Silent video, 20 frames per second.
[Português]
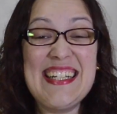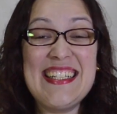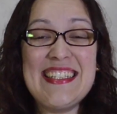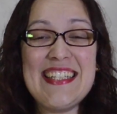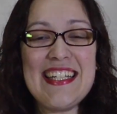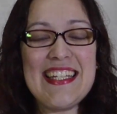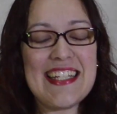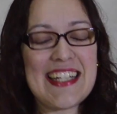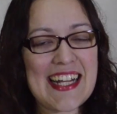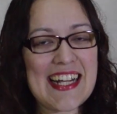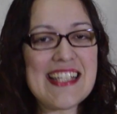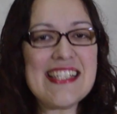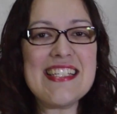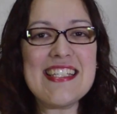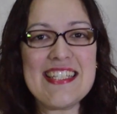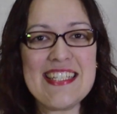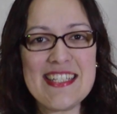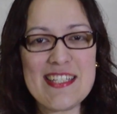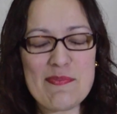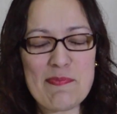Né? Em casa a
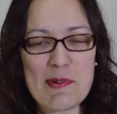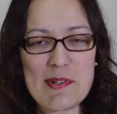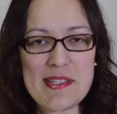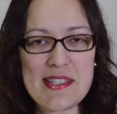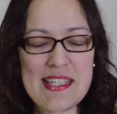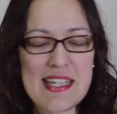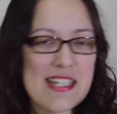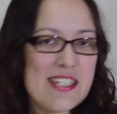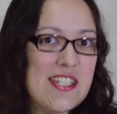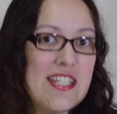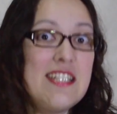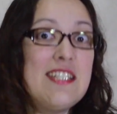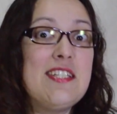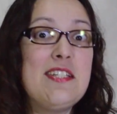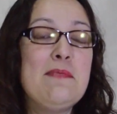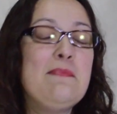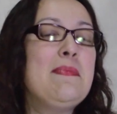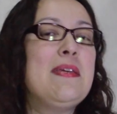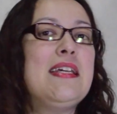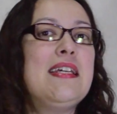gente pode ser a
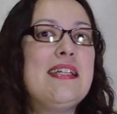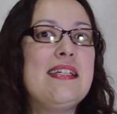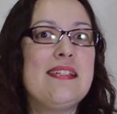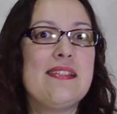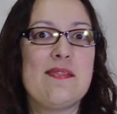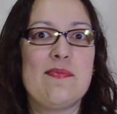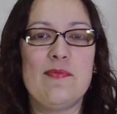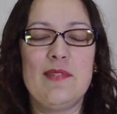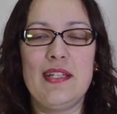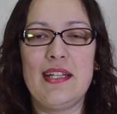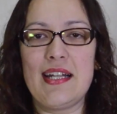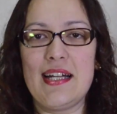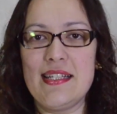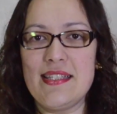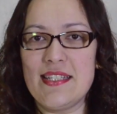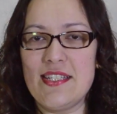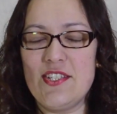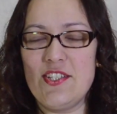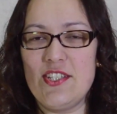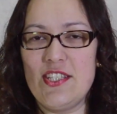gente mesmo, em
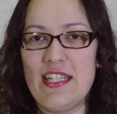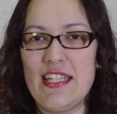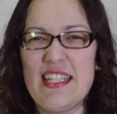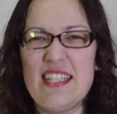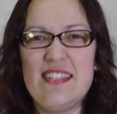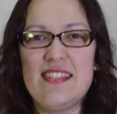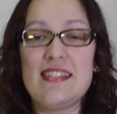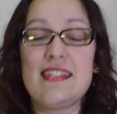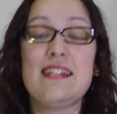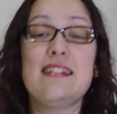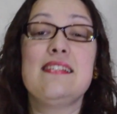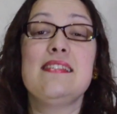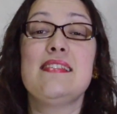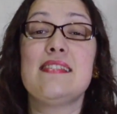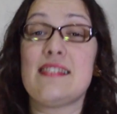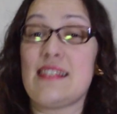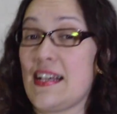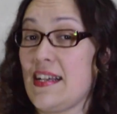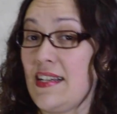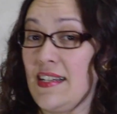casa a gente tem que
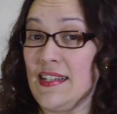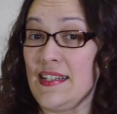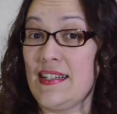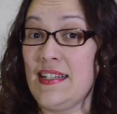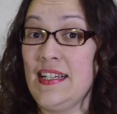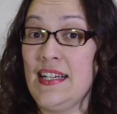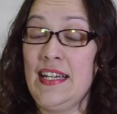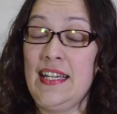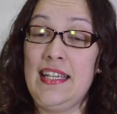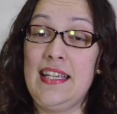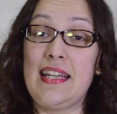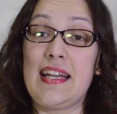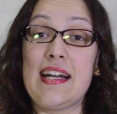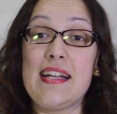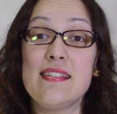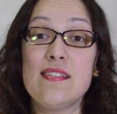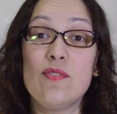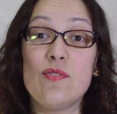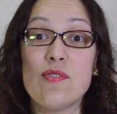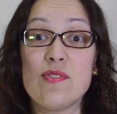descansar, em
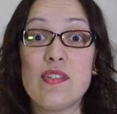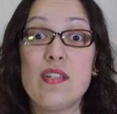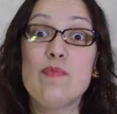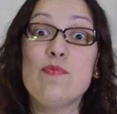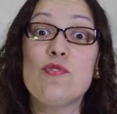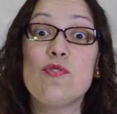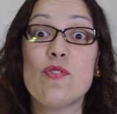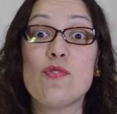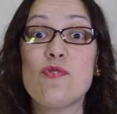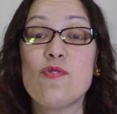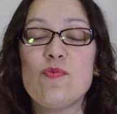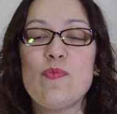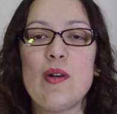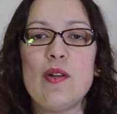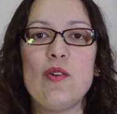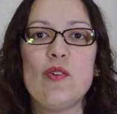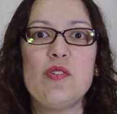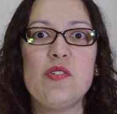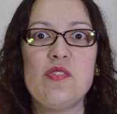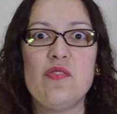casa nós temos nossos
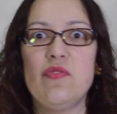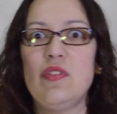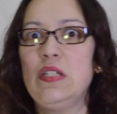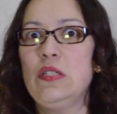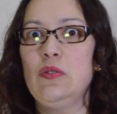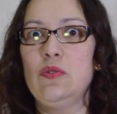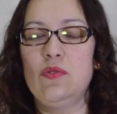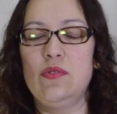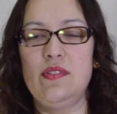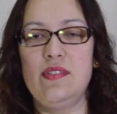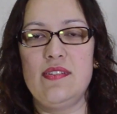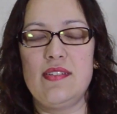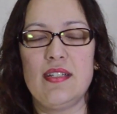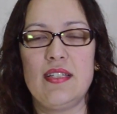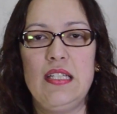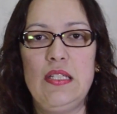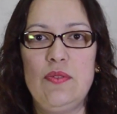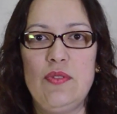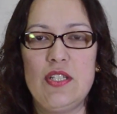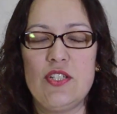maiores valores,
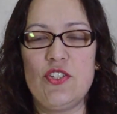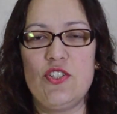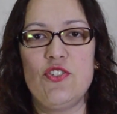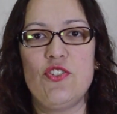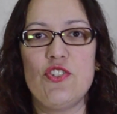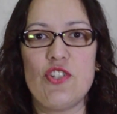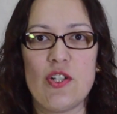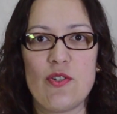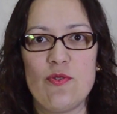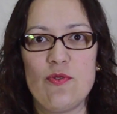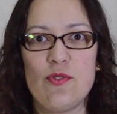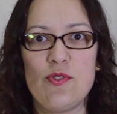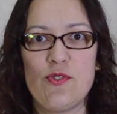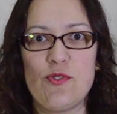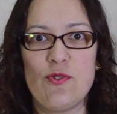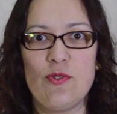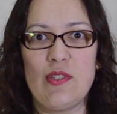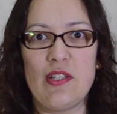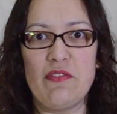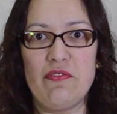aquilo que a gente já
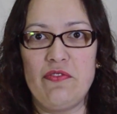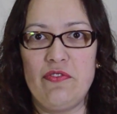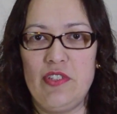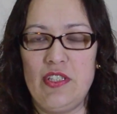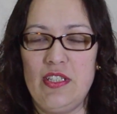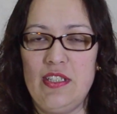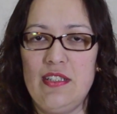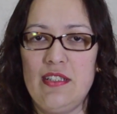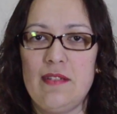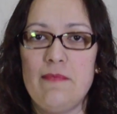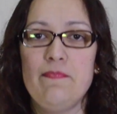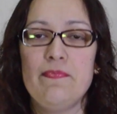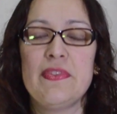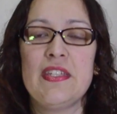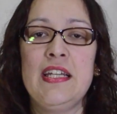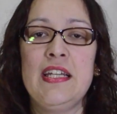conquistou na vida.